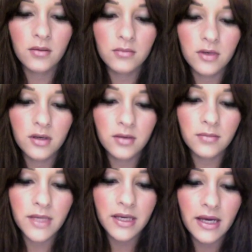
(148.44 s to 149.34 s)
äh,
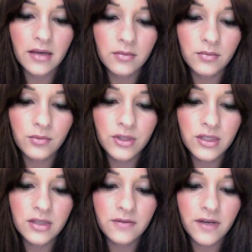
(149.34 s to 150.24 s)
Manhattan
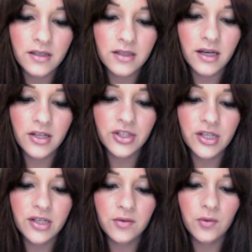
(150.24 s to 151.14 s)
Multi-Effekt
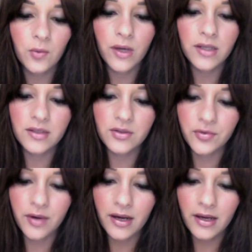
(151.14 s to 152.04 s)
Eyeshadow Wet and
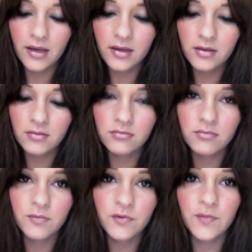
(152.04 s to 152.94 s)
Dry in
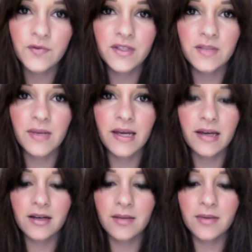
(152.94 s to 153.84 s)
50
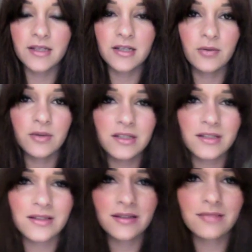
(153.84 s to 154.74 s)
Black, aber ich glaube nicht,
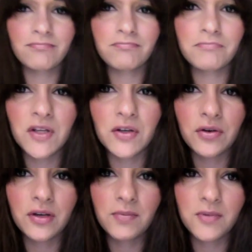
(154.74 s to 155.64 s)
dass es den
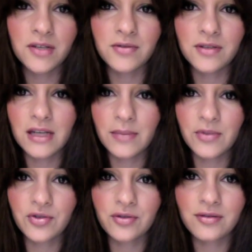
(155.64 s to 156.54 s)
noch gibt. Also den habe ich
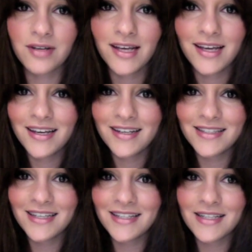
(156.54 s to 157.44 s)
schon
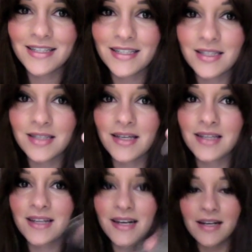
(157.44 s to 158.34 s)
sehr, sehr, sehr, sehr, sehr,
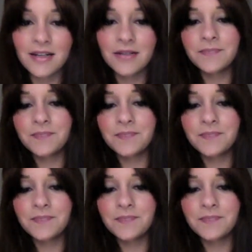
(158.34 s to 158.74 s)
sehr lange.